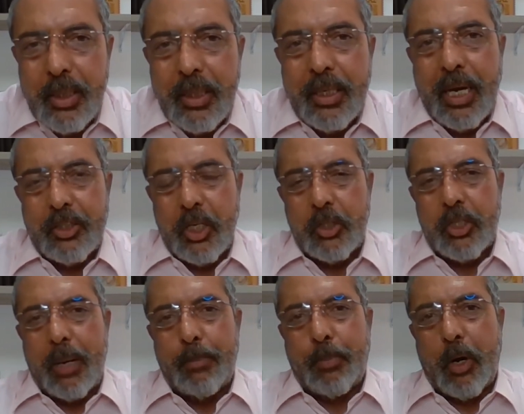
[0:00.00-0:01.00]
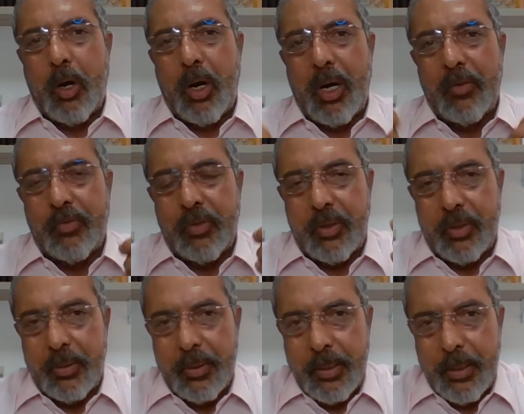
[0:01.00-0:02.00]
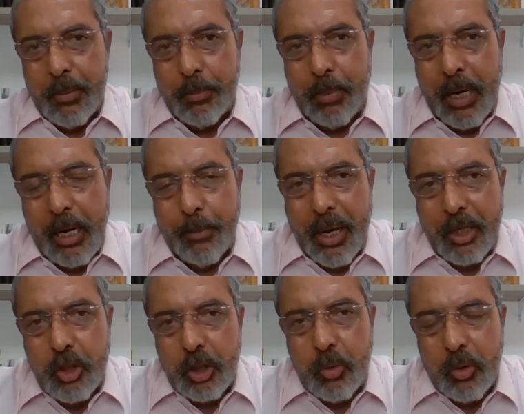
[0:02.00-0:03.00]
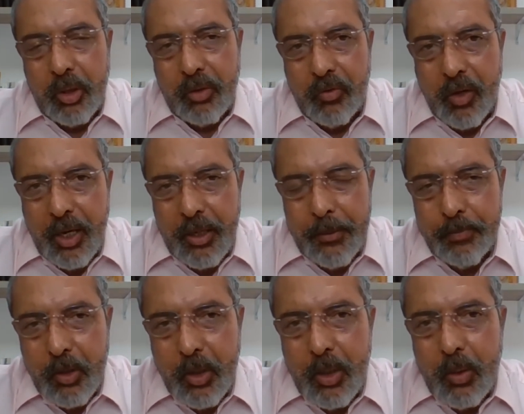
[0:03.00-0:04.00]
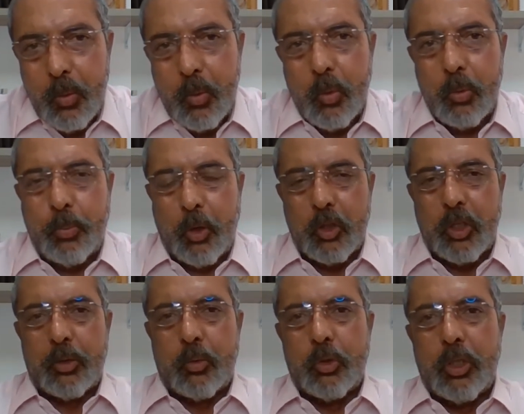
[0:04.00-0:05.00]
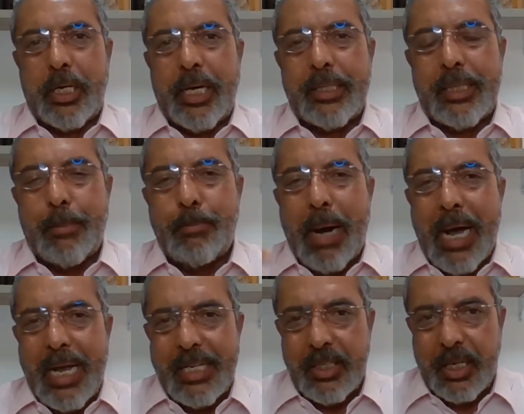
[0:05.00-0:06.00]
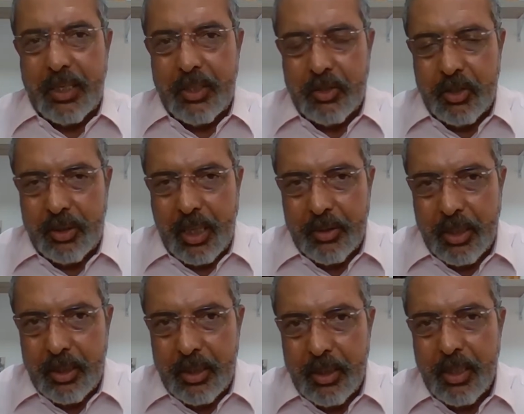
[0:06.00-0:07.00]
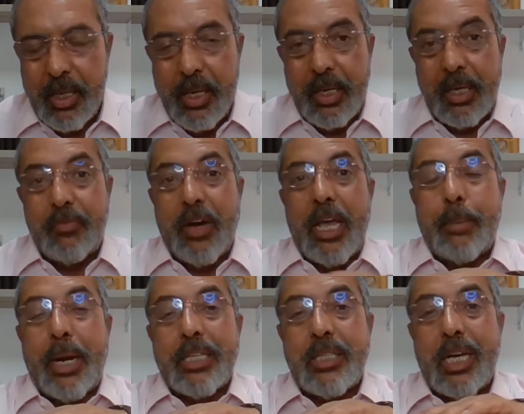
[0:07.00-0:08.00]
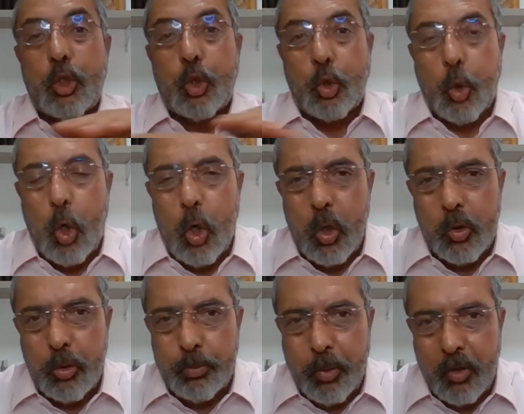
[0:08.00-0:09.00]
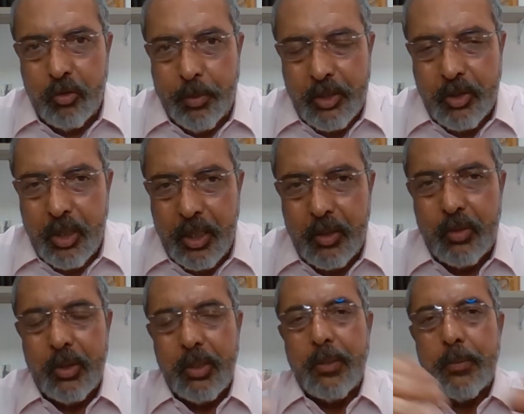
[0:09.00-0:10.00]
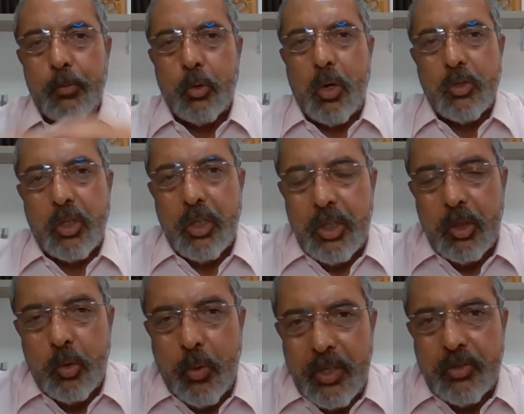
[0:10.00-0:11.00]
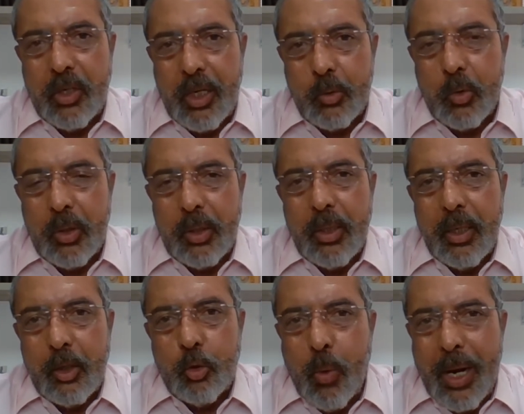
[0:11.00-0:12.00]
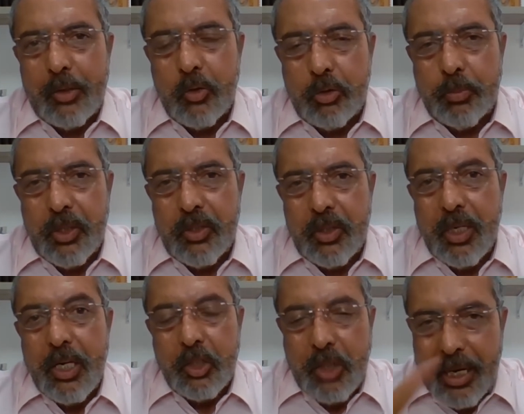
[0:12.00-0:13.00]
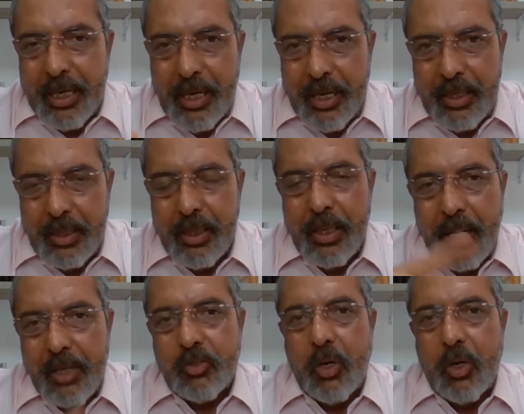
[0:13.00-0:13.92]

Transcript: que a gente aprove para a partir do ano que vem o projeto de renda básica e de cidadania que vai abraçar todo o povo brasileiro do nosso querido ex-senador Eduardo Suplicy. Já é lei, é só